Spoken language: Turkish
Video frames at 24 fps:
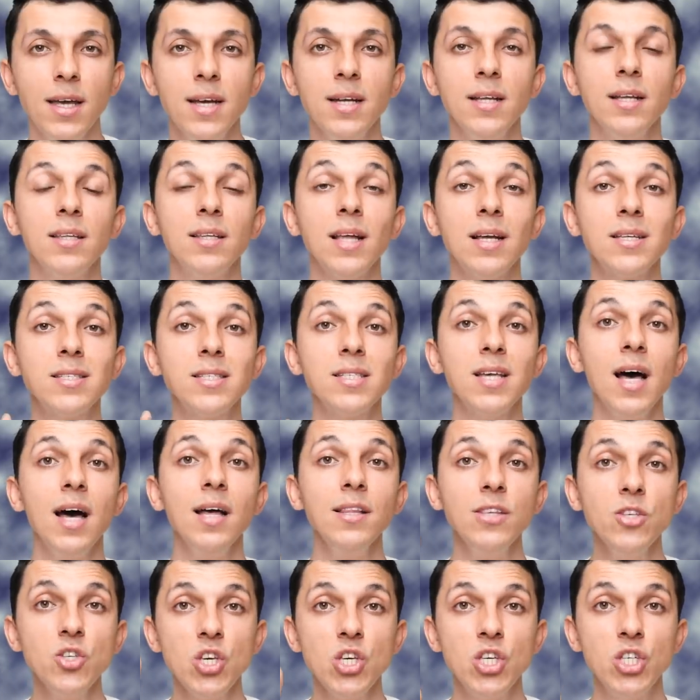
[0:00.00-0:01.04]
girdikten
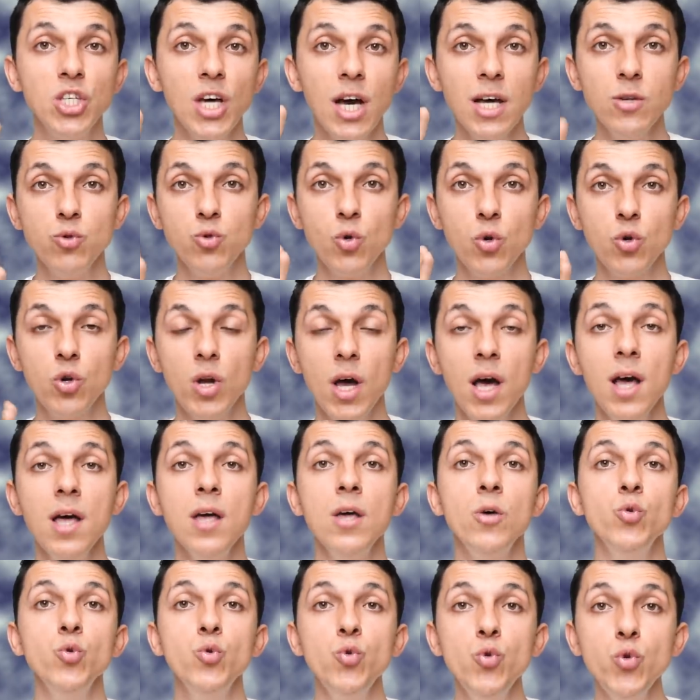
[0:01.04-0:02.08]
sadece 2 ay sonra
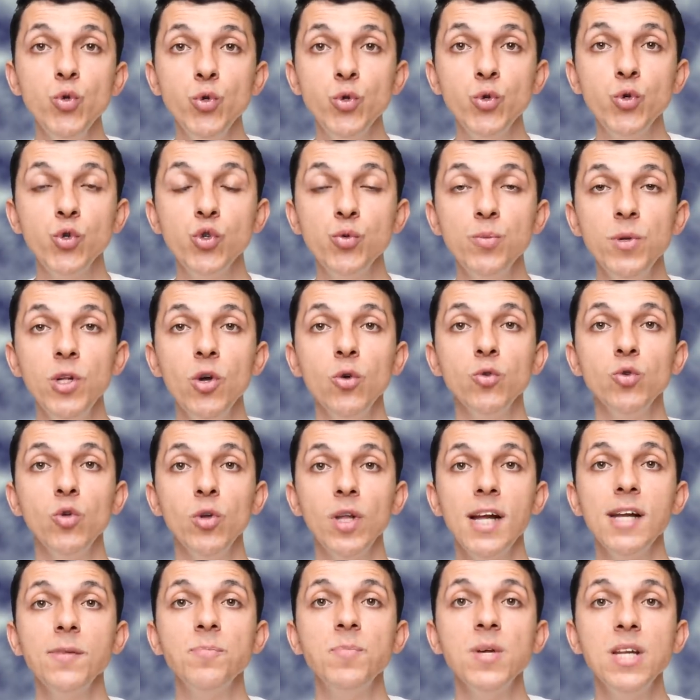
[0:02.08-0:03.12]
300 milyon
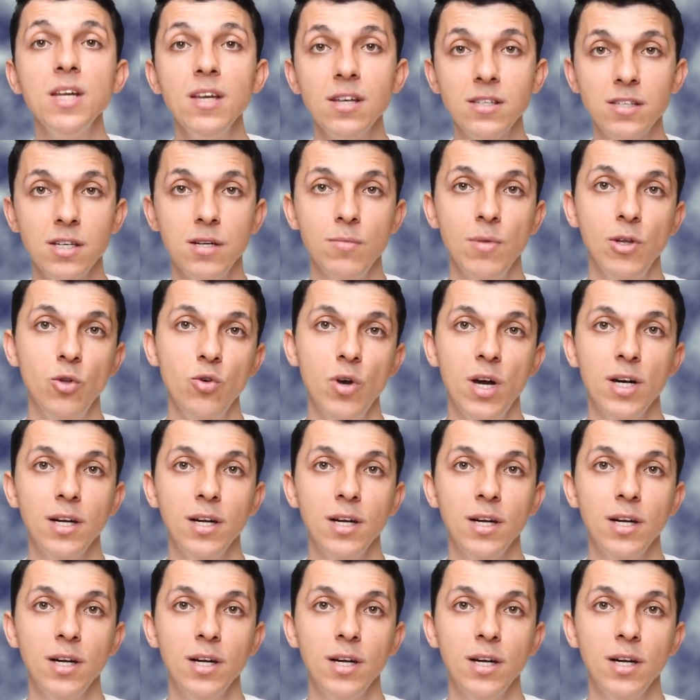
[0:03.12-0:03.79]
dolarlık bir yatırım alıyor